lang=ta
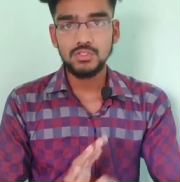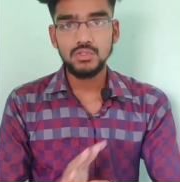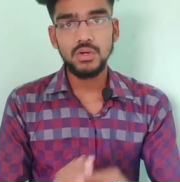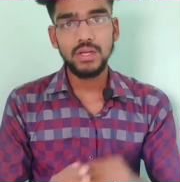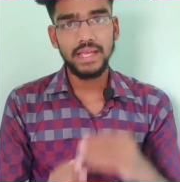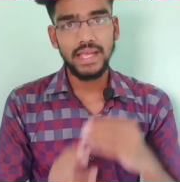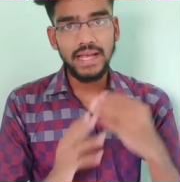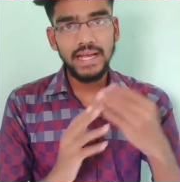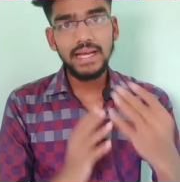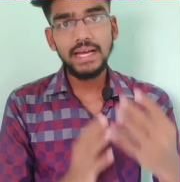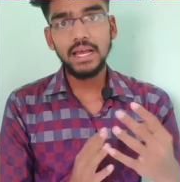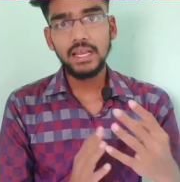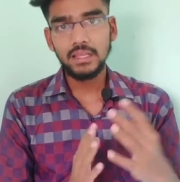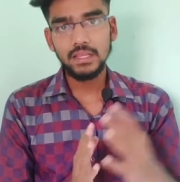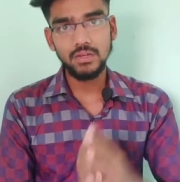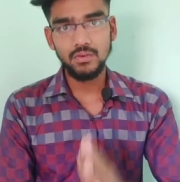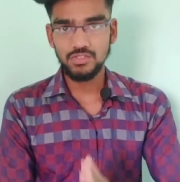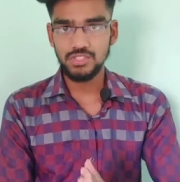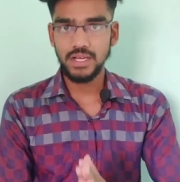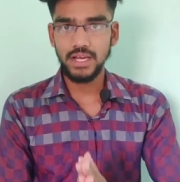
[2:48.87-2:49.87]
ஸோ
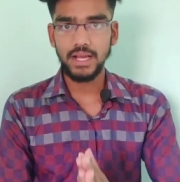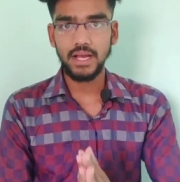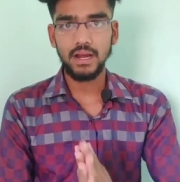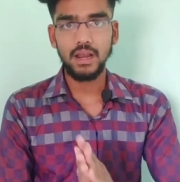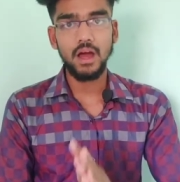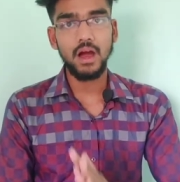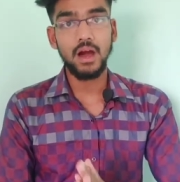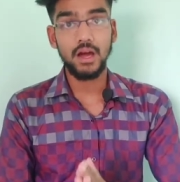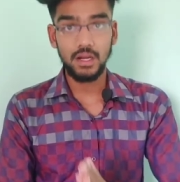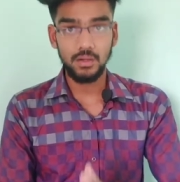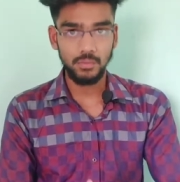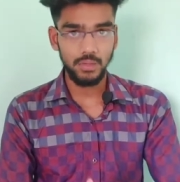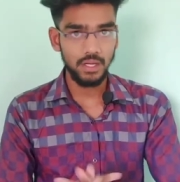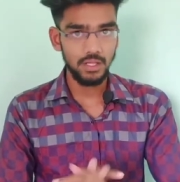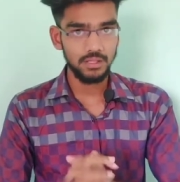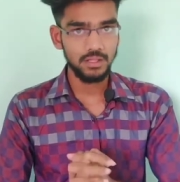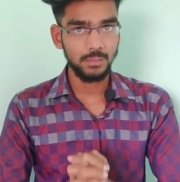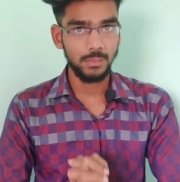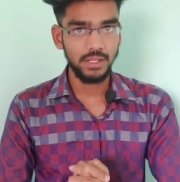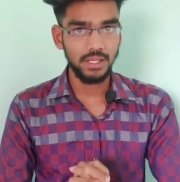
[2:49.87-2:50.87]
எங்கேருந்து இந்த விஷயங்கள்லாம்
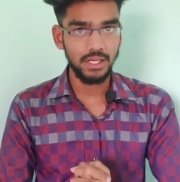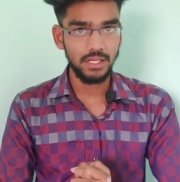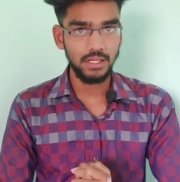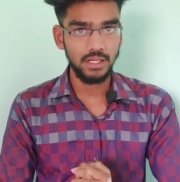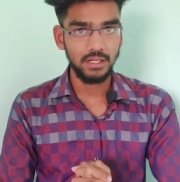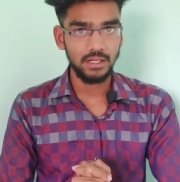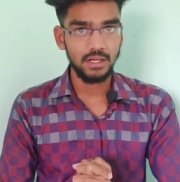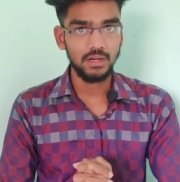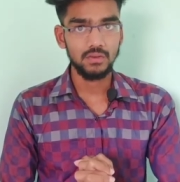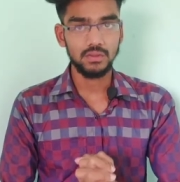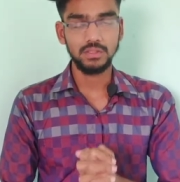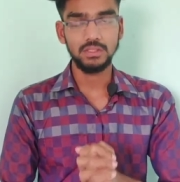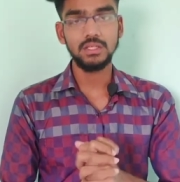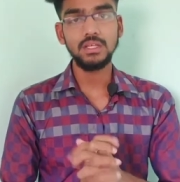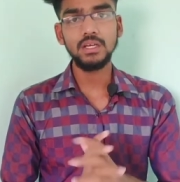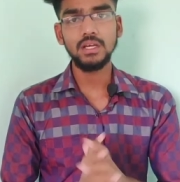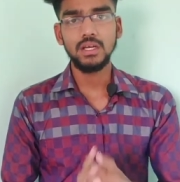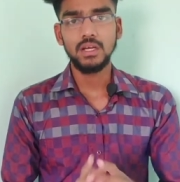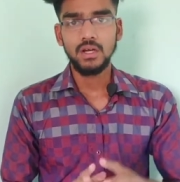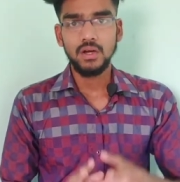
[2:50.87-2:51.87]
ஆரம்பிக்குது அப்படின்னு கேட்டிங்கனால்
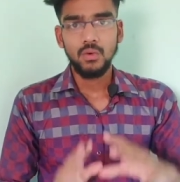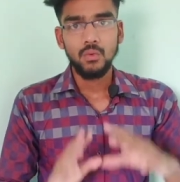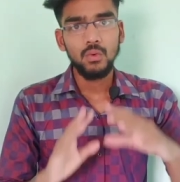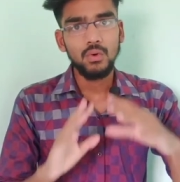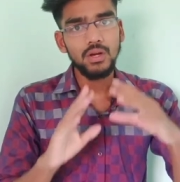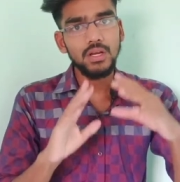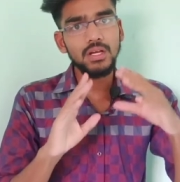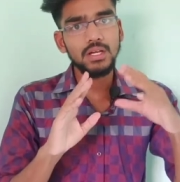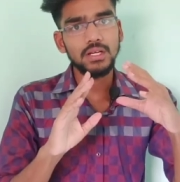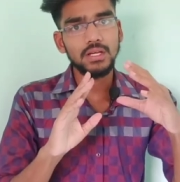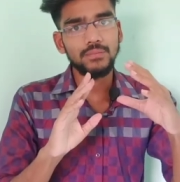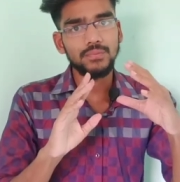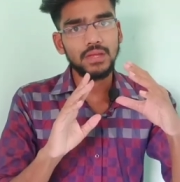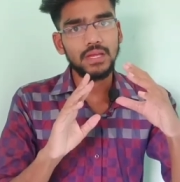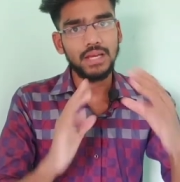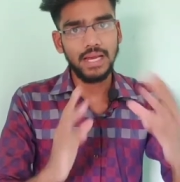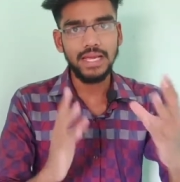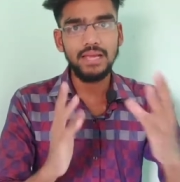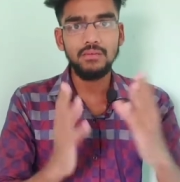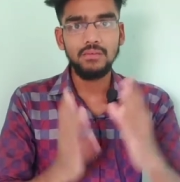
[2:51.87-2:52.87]
வந்து ஒரு
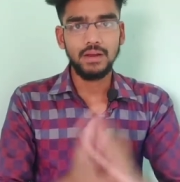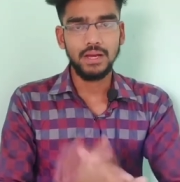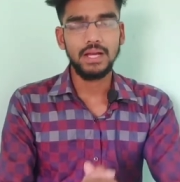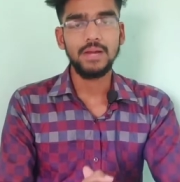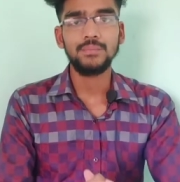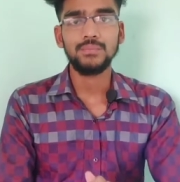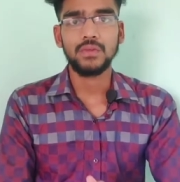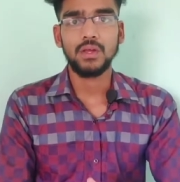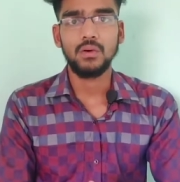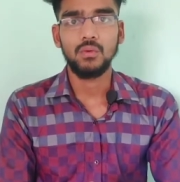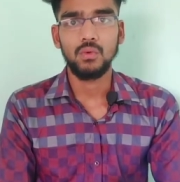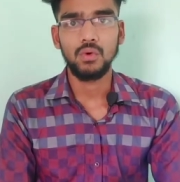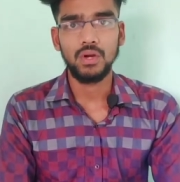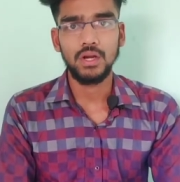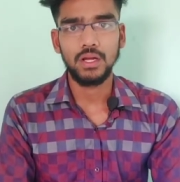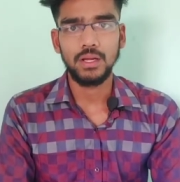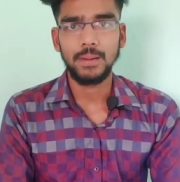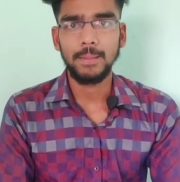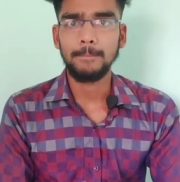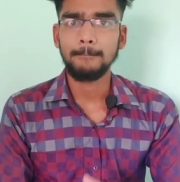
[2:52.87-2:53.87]
லைவில்
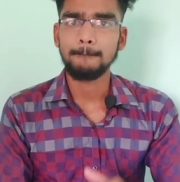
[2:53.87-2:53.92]
ஒரு